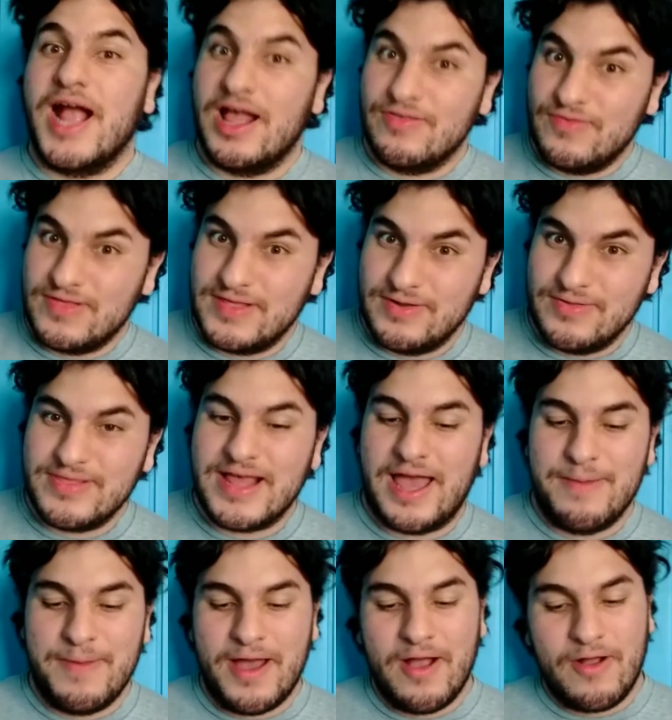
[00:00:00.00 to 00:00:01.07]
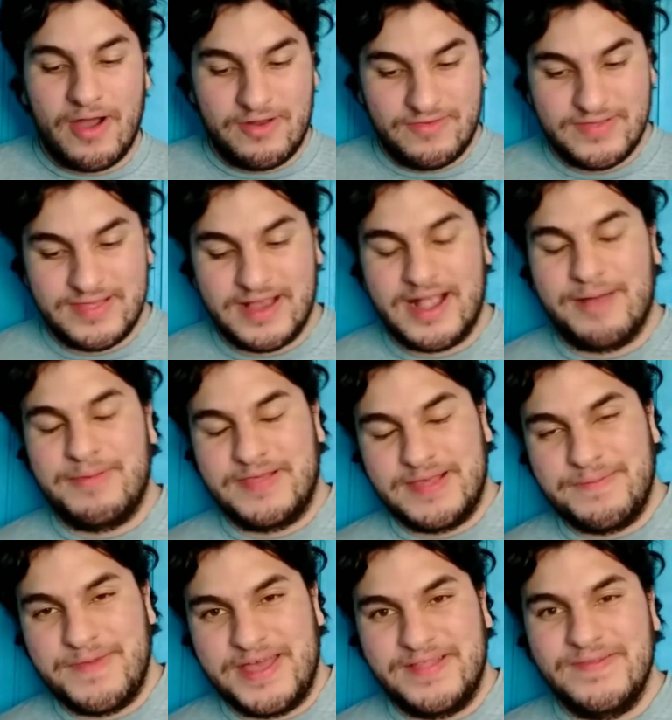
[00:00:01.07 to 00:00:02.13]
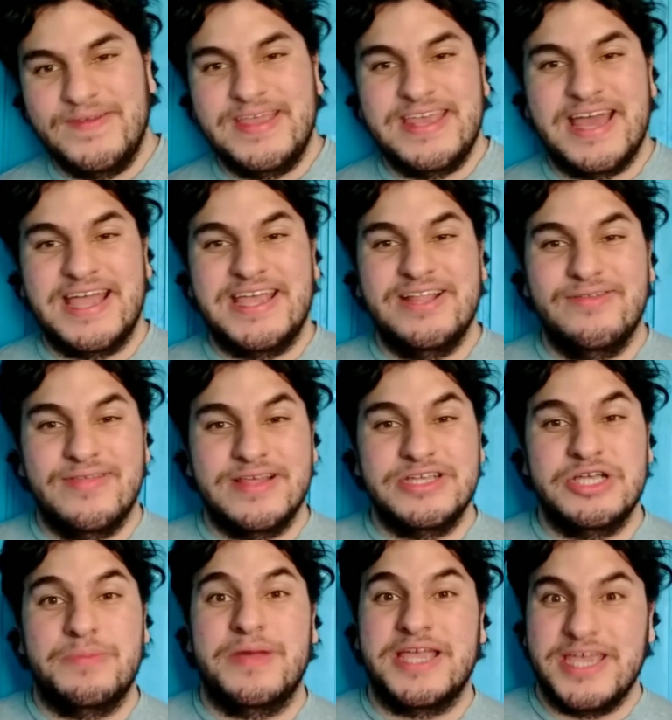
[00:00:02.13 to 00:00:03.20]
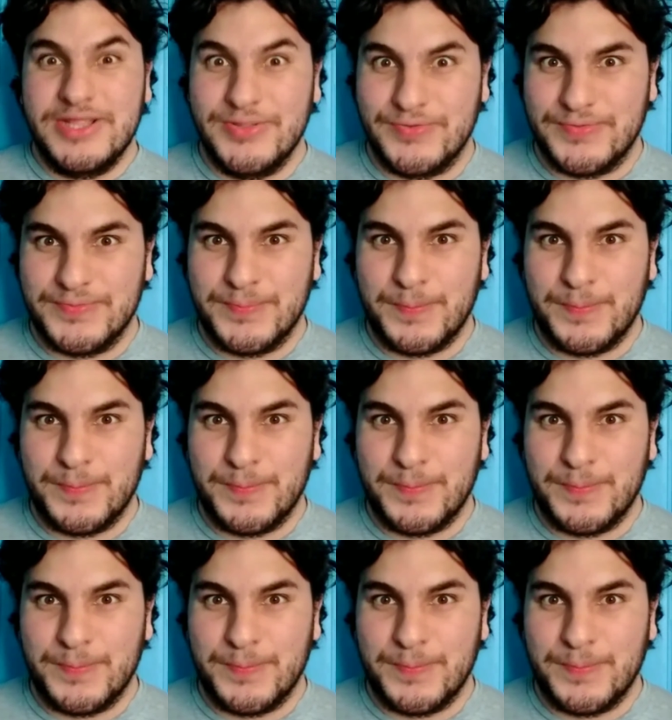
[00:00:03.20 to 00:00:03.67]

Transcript: Caso você não saiba, agora você acaba sabendo que aquilo se chama Gnu.